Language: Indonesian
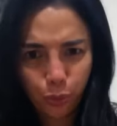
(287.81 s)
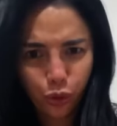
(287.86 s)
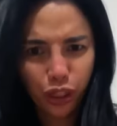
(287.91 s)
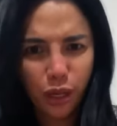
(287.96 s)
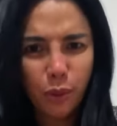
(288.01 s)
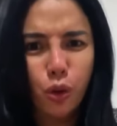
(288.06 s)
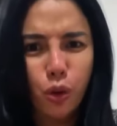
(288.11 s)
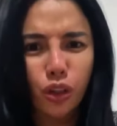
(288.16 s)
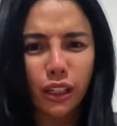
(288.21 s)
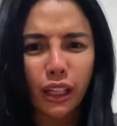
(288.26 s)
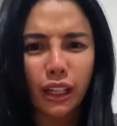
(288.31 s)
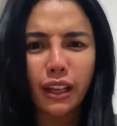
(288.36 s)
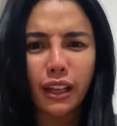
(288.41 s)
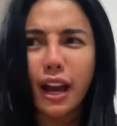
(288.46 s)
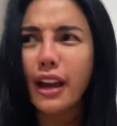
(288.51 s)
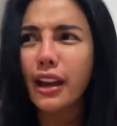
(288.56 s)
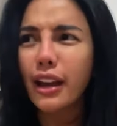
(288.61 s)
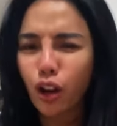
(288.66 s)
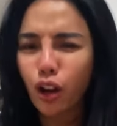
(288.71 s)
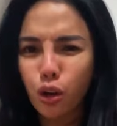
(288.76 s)
punya
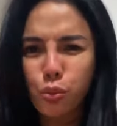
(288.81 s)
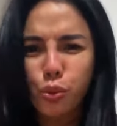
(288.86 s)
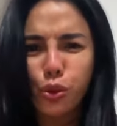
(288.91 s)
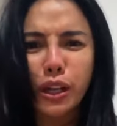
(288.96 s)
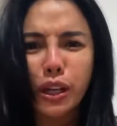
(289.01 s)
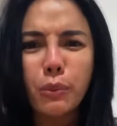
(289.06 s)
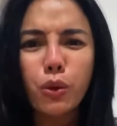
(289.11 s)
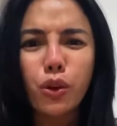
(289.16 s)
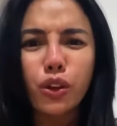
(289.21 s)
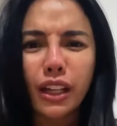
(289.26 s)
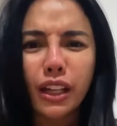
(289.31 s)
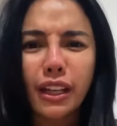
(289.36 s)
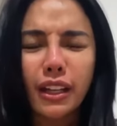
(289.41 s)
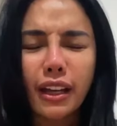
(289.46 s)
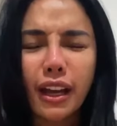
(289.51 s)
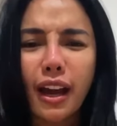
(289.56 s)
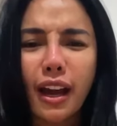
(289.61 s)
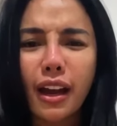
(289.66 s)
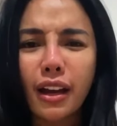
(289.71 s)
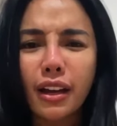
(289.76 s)
buktinya yang lo punya
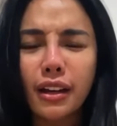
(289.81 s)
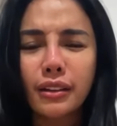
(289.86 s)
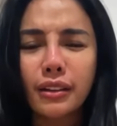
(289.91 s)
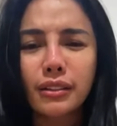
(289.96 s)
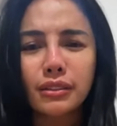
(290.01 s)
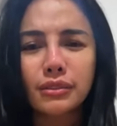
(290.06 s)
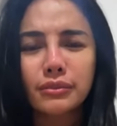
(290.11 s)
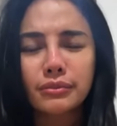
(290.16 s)
buktinya